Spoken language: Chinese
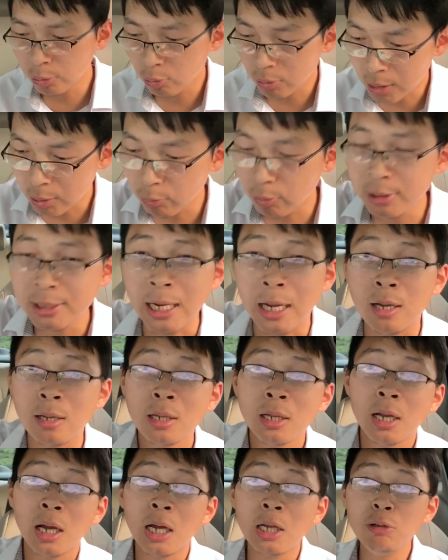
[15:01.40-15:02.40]
众跟我
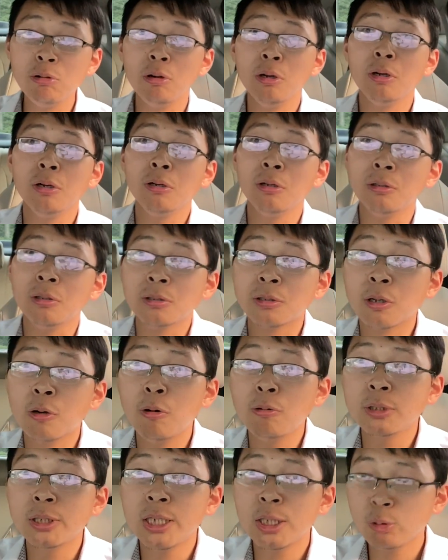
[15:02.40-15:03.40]
讲：“哎呦，
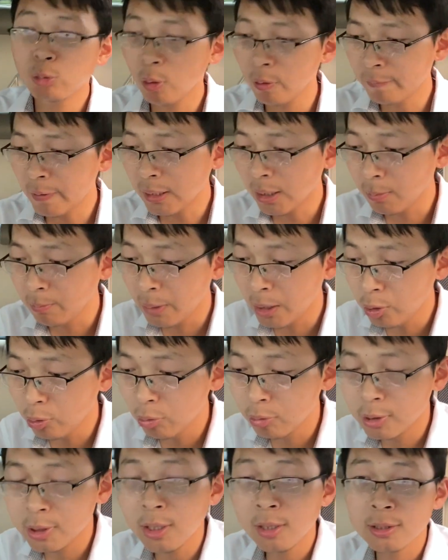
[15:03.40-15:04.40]
攻击对方的民
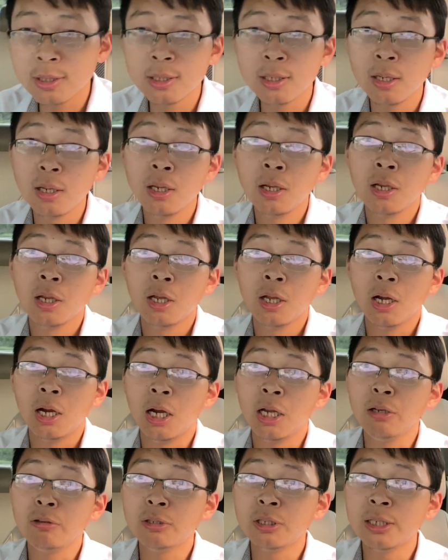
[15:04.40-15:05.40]
用设施，
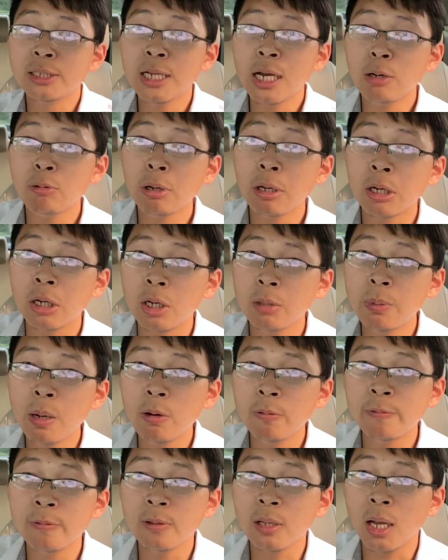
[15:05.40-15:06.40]
哎呦，人家会核
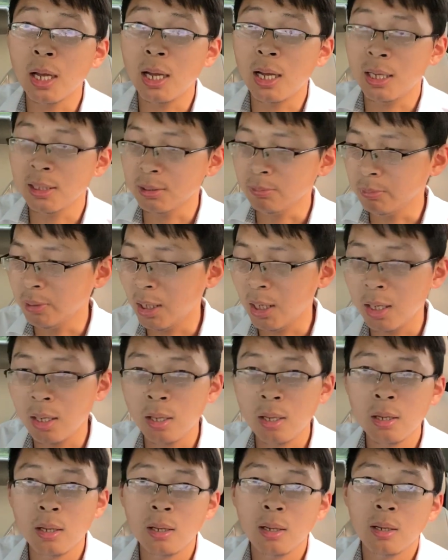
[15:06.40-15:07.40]
报复的啊，怎么样？
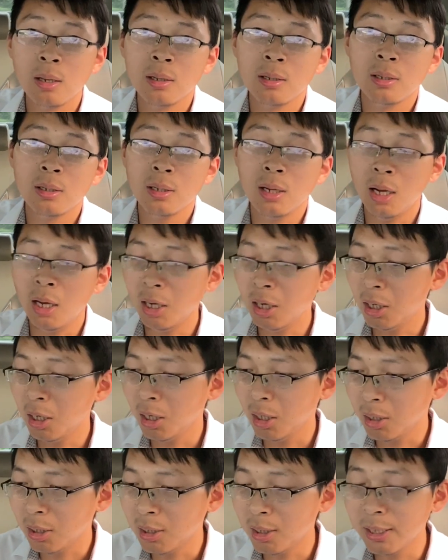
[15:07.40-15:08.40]

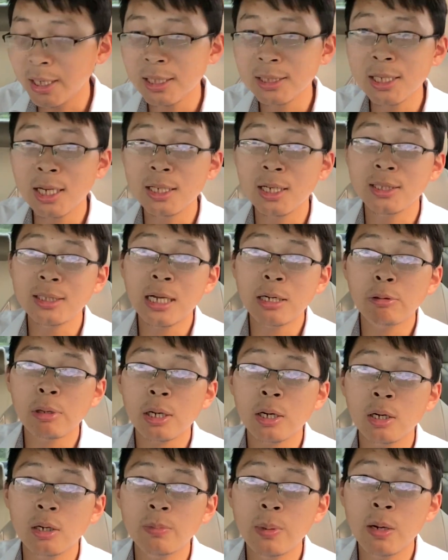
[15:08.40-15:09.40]
啊，核电站人家会
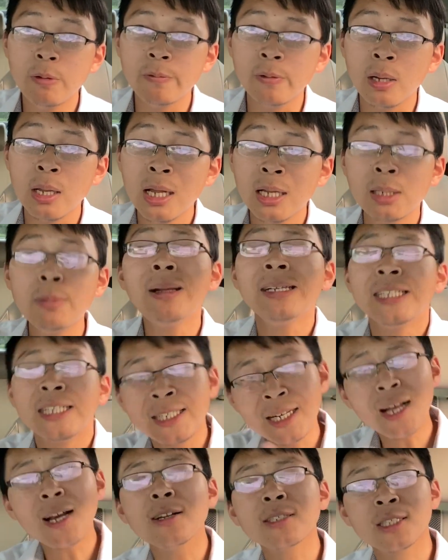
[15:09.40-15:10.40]
核报复。他妈，你
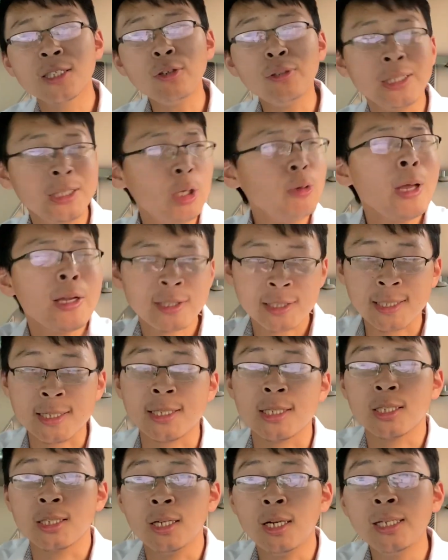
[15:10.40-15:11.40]
那个时候你都要
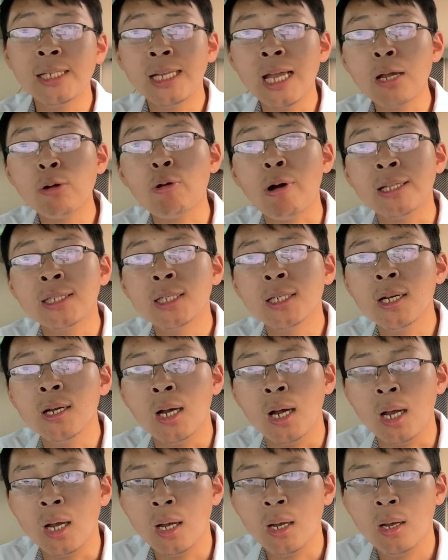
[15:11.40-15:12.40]
死了，你还管这个？